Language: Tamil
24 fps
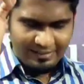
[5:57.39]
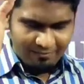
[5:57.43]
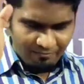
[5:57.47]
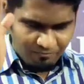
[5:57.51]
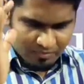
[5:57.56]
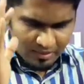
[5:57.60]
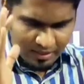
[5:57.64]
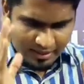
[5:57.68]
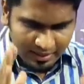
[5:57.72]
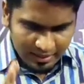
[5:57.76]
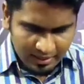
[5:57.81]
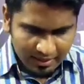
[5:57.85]

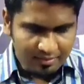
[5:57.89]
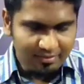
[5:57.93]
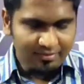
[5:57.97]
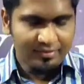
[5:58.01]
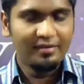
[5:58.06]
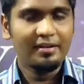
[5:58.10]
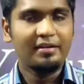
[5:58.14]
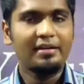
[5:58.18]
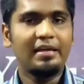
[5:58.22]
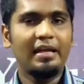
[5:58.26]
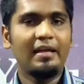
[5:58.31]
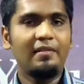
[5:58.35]
இந்த
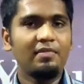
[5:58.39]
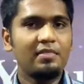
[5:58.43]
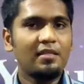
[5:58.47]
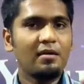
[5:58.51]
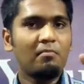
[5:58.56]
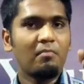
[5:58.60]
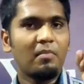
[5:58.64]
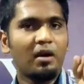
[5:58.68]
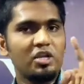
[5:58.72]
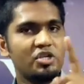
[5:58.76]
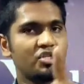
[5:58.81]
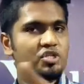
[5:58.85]
இடத்திற்கு எந்த
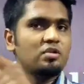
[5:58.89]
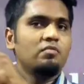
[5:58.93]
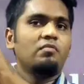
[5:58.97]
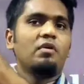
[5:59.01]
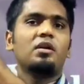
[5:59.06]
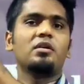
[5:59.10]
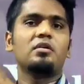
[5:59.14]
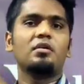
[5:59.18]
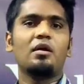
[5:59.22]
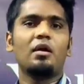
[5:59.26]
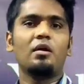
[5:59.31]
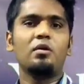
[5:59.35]
மனுஷன்
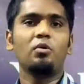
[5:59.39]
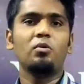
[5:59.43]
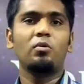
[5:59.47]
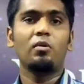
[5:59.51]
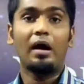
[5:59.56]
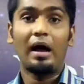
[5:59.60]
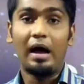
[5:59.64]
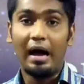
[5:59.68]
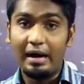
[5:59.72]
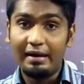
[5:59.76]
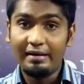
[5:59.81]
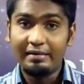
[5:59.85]
வருகிறானோ
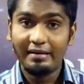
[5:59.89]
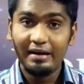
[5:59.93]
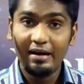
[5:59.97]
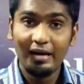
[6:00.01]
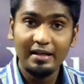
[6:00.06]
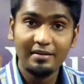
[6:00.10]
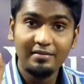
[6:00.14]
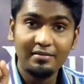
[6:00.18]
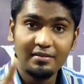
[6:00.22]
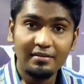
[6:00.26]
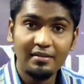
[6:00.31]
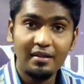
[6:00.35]

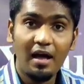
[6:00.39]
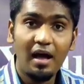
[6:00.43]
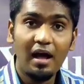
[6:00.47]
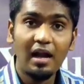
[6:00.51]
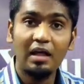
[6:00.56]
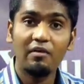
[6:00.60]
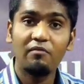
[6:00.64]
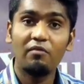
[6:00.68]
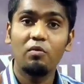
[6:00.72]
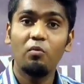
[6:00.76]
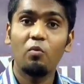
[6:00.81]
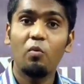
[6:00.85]
அன்றிலிருந்து
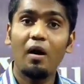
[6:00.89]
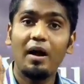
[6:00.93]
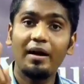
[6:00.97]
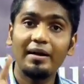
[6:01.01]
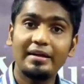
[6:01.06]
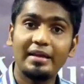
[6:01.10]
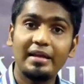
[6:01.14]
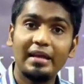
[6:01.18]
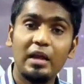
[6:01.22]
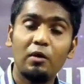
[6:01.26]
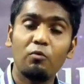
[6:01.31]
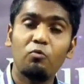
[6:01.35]
தான் அவன்
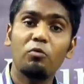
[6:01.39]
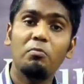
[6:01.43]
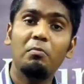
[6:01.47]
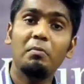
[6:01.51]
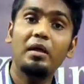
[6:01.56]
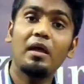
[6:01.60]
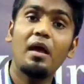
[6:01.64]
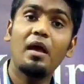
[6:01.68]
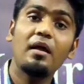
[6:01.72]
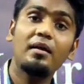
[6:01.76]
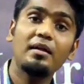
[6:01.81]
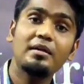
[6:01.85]
வாழ்க்கையில்
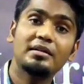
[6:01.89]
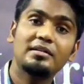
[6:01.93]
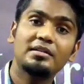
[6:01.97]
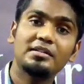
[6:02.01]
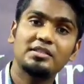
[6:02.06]
உண்மையான